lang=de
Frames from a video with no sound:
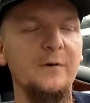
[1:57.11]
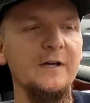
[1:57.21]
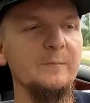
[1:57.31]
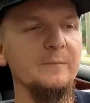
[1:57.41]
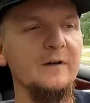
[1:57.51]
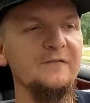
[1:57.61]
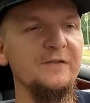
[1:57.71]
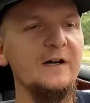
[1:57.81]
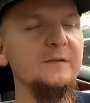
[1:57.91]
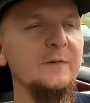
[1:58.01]
beim
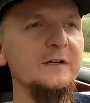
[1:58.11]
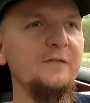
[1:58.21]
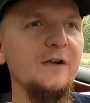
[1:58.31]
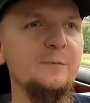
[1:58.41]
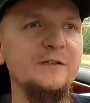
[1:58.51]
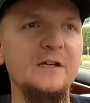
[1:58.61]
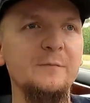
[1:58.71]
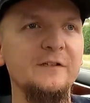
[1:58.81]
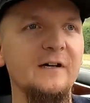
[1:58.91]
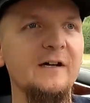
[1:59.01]
Fahren meines
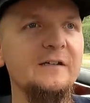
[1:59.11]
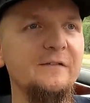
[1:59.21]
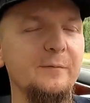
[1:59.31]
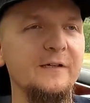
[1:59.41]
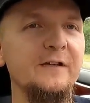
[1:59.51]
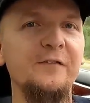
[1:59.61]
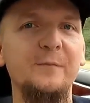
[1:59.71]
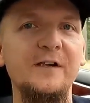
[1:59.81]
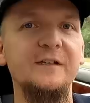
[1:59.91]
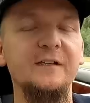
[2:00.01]
Alpina B3 zwar
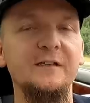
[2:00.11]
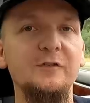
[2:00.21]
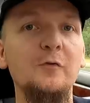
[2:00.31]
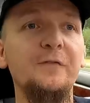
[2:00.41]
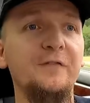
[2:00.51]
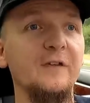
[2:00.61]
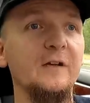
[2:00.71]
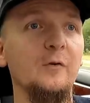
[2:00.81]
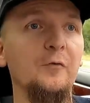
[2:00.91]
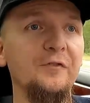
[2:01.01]
jedes der Genuss
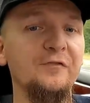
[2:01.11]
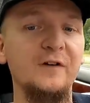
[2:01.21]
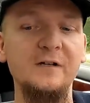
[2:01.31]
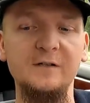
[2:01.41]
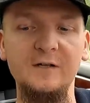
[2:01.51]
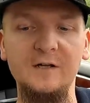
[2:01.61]
sehr groß war